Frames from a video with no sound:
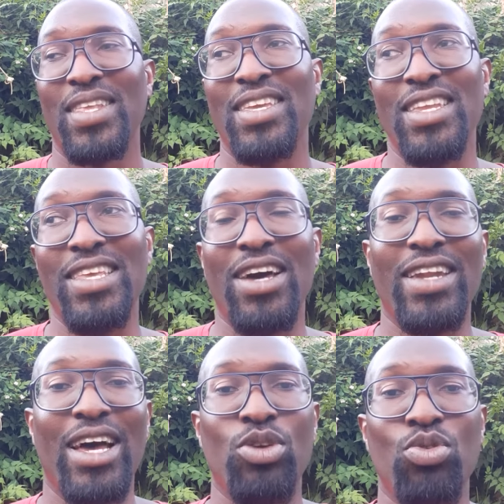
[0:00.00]
il y en
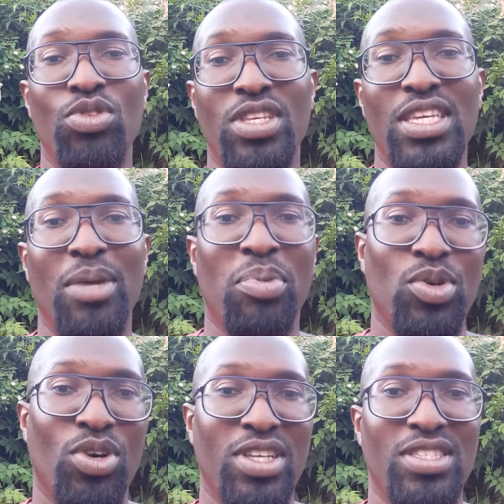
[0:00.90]
a une qui est
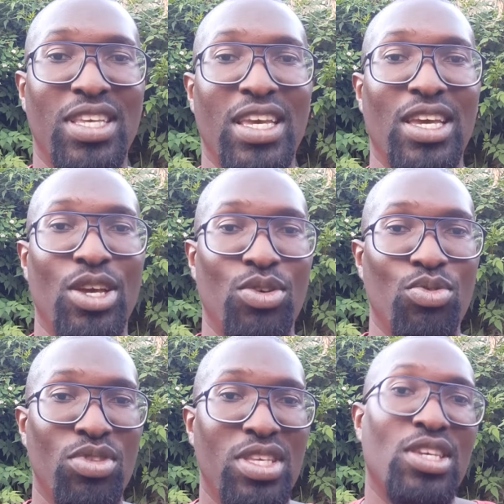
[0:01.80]
priorisée et
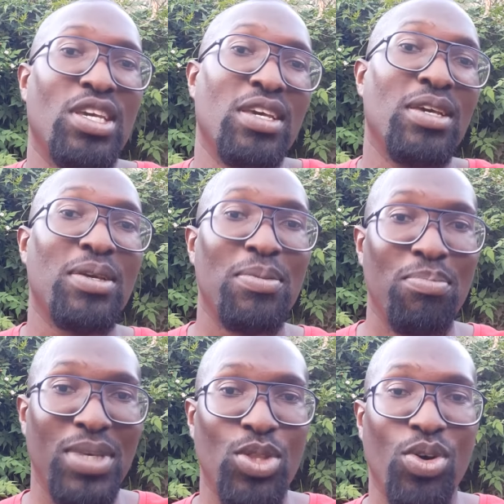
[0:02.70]
une qui est
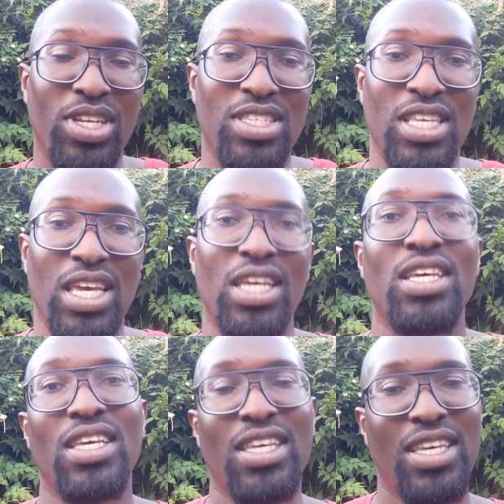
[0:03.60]
minorisée,
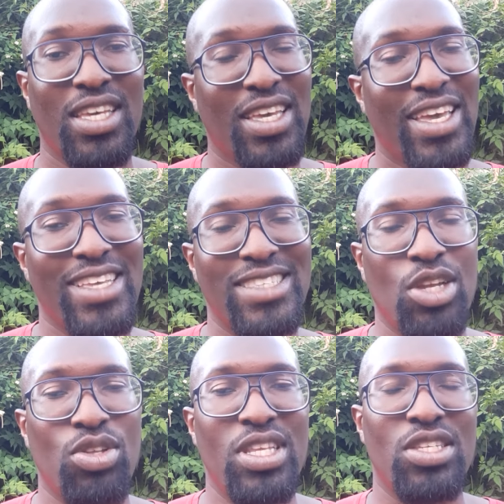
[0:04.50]
et c'est
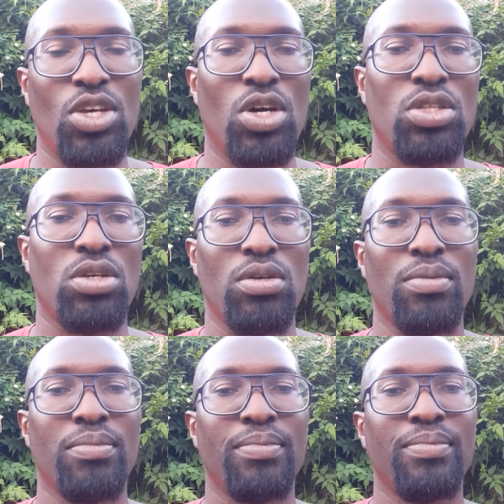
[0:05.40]
le désordre.
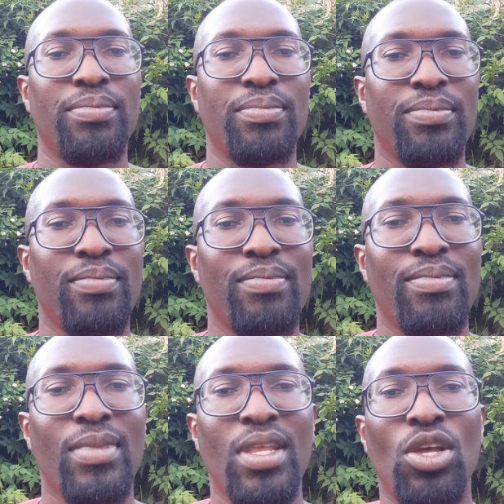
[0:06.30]

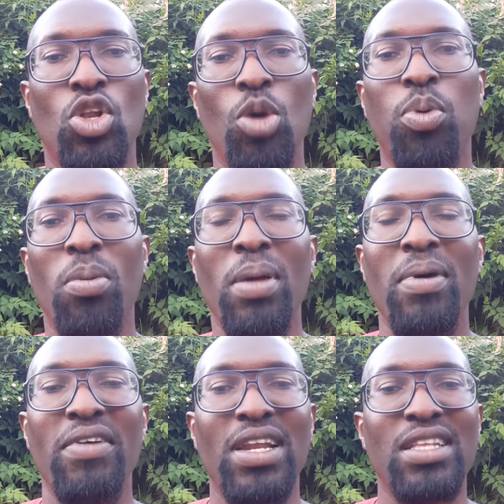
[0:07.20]
Le problème
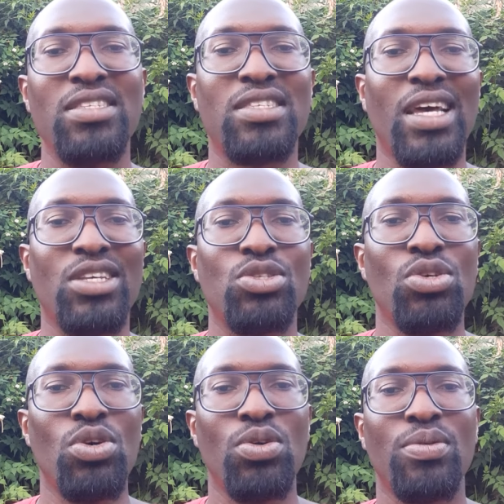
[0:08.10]
avec la distraction,